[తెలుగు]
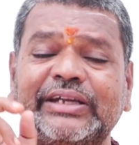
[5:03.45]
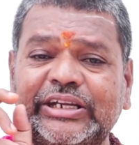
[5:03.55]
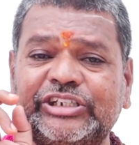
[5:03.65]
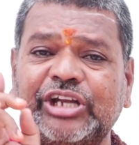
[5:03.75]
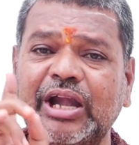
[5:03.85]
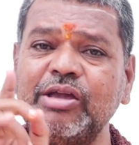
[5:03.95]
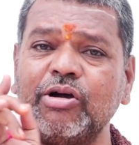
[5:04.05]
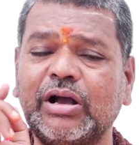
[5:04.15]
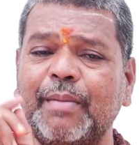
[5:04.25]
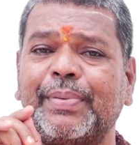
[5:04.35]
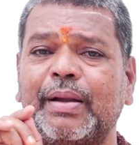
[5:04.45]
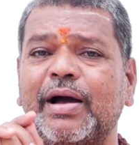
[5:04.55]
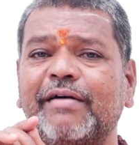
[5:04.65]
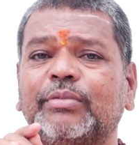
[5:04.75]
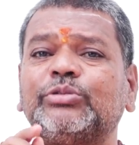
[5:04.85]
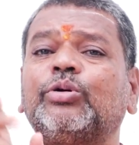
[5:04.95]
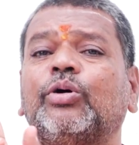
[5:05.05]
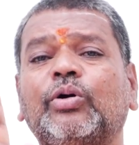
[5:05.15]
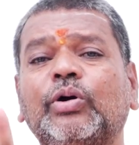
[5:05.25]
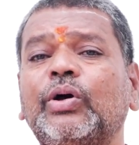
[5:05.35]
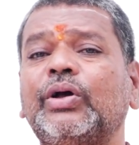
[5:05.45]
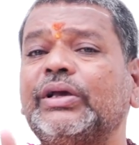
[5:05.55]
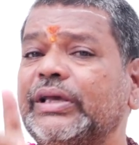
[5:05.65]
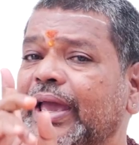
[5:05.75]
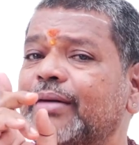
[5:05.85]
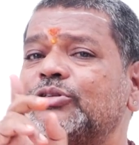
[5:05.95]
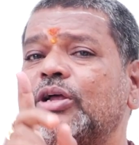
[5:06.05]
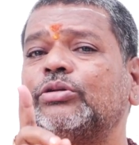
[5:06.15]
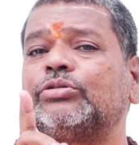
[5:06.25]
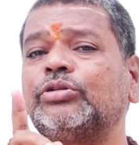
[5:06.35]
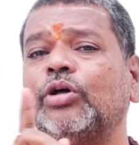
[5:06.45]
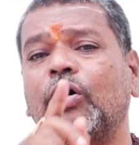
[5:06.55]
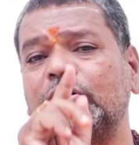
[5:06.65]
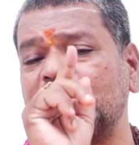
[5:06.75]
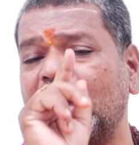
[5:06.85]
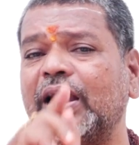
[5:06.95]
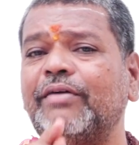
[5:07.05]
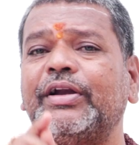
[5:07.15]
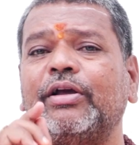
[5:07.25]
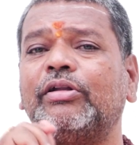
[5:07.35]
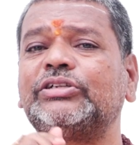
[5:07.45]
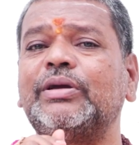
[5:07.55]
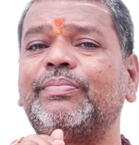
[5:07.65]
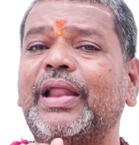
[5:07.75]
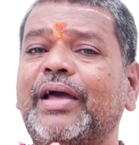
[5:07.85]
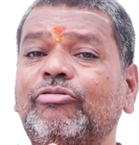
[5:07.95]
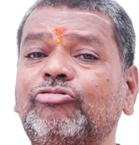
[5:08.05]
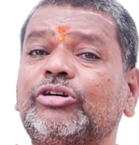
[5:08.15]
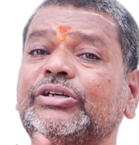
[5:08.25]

ఈ శని యొక్క ప్రభావంతో ఏం జరుగుతుందో చాలా వీడియోలో చెప్పినాను